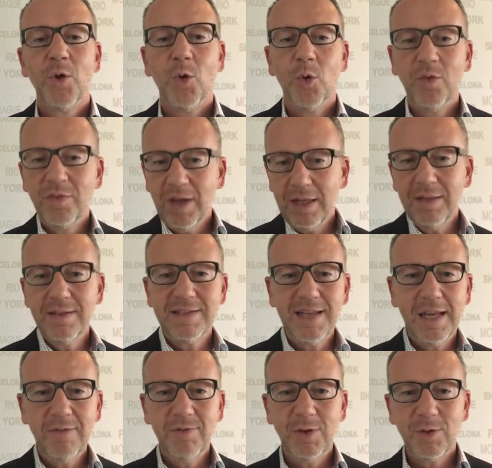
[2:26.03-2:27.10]
und dann
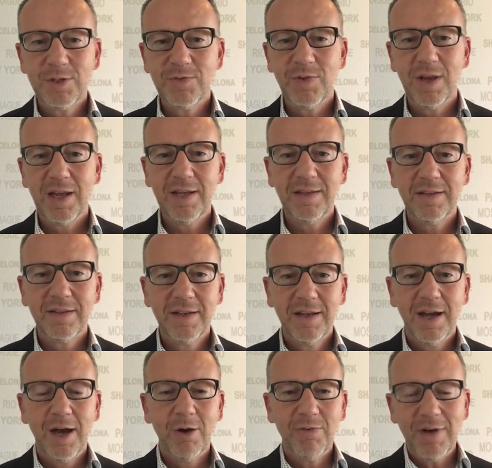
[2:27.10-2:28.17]
sehen wir uns vielleicht
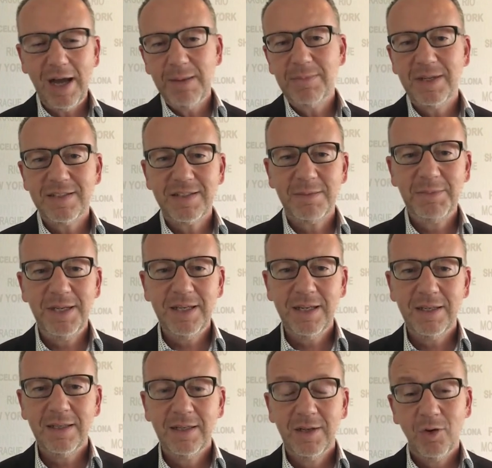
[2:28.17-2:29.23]
auf einem der
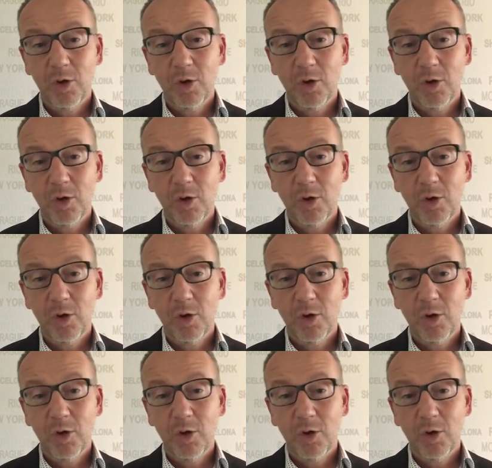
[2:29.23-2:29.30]
Termine,